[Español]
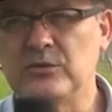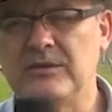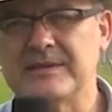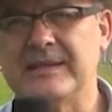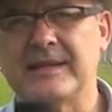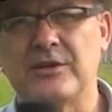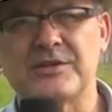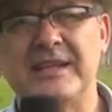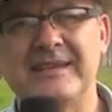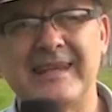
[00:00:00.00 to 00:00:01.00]

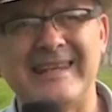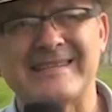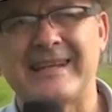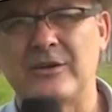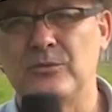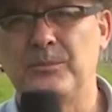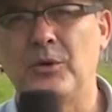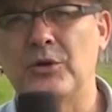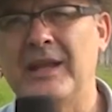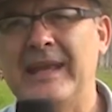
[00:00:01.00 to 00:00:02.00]
universitarios se interesaron
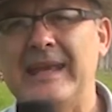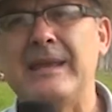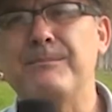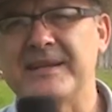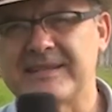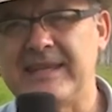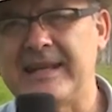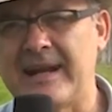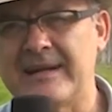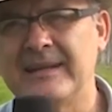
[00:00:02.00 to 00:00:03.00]
por
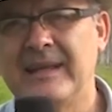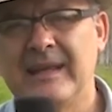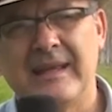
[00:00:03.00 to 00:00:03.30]
investigar